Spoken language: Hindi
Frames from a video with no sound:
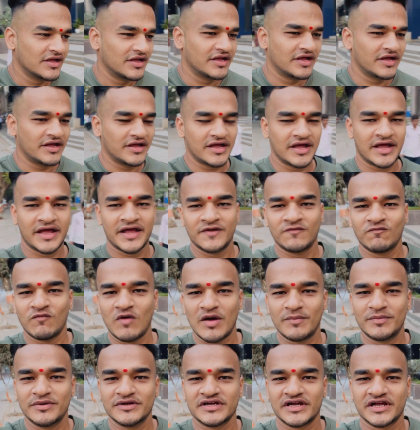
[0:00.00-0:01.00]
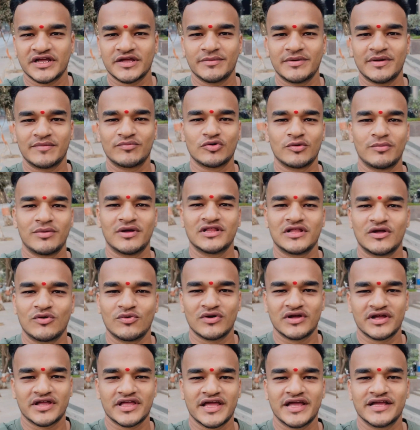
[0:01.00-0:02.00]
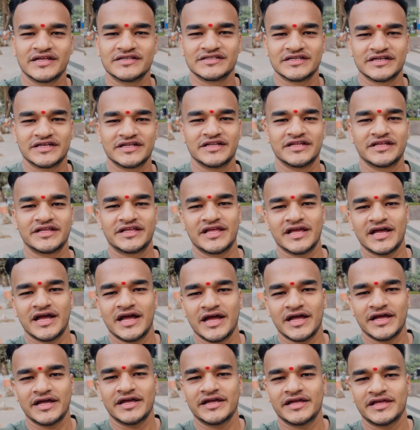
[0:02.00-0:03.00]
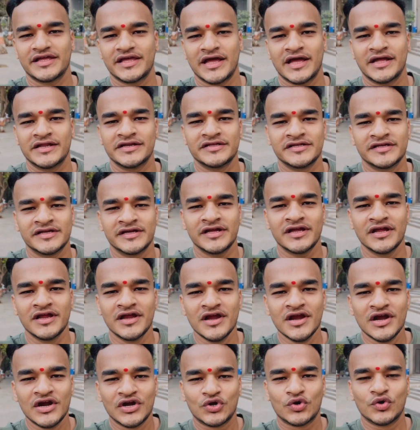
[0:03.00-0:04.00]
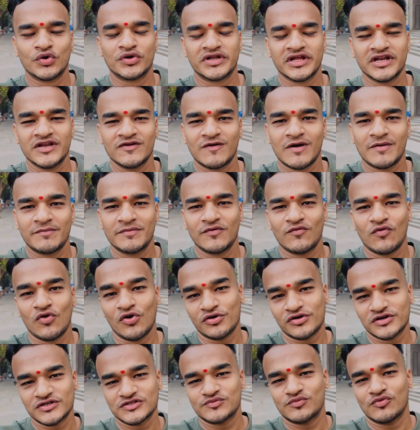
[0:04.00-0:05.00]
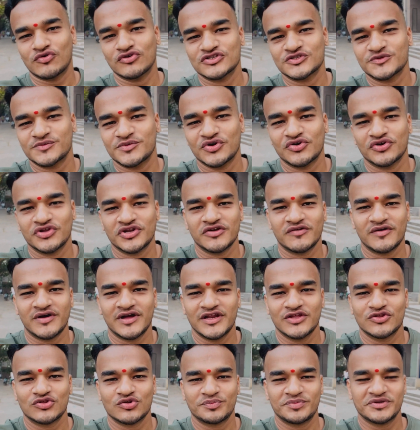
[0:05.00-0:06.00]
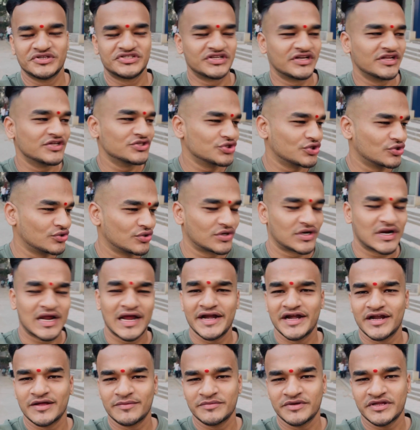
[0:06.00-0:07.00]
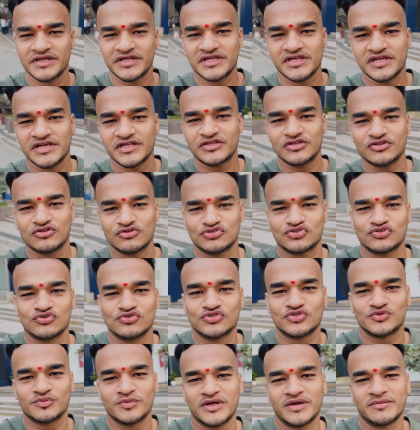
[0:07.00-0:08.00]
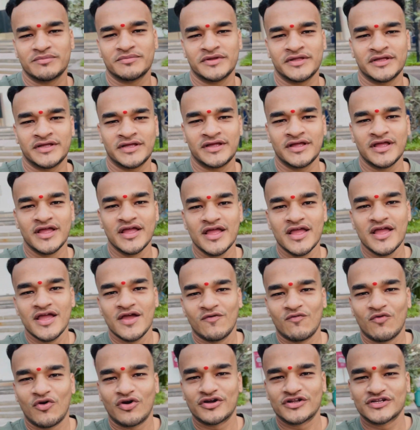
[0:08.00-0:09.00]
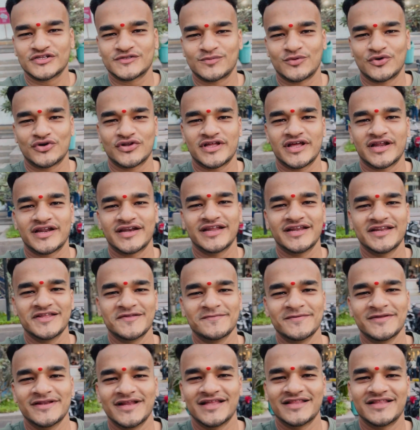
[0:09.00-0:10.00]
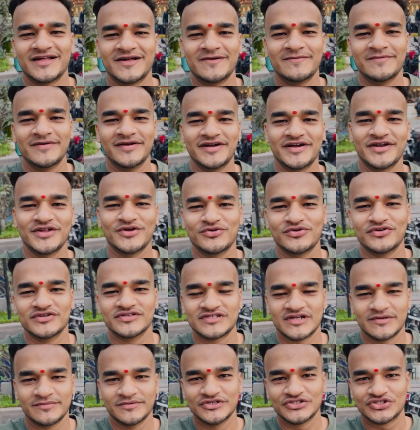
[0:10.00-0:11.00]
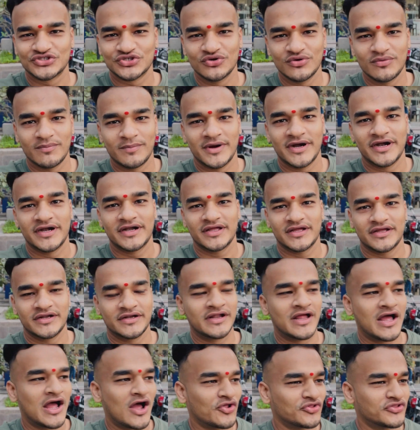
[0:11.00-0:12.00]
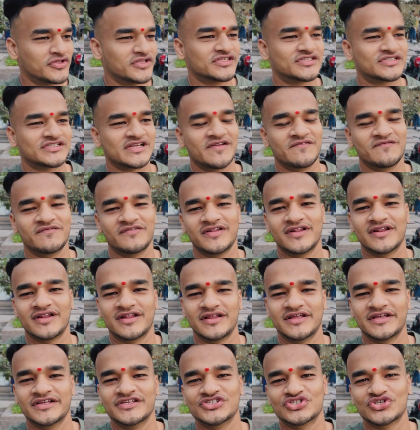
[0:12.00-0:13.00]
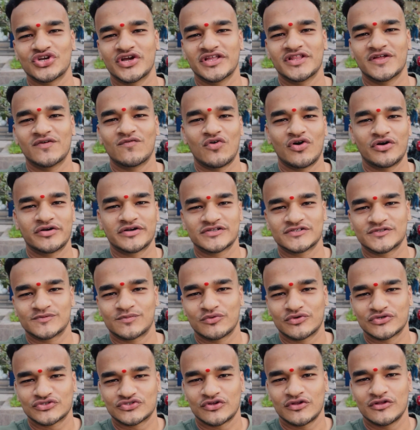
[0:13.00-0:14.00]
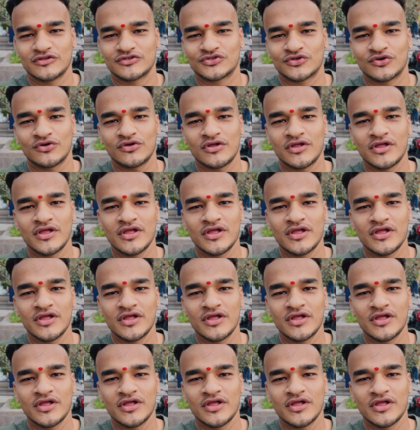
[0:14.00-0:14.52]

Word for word: है एंड वहाँ पर जाके मैं आपको बताऊँगा कि एग्जैक्टली क्या है क्या नहीं है टोटली वहाँ पे वाटर स्पोर्ट्स भी होने वाले तो पिछले जो राइड हमने किए थे तो सो उसमें हमने वाटर स्पोर्ट करने नहीं मिला था हमें ड्यू टू सम इशू बट नाउ दिस टाइम विल इंजॉय द वाटर स्पोर्ट्स ऑल्सो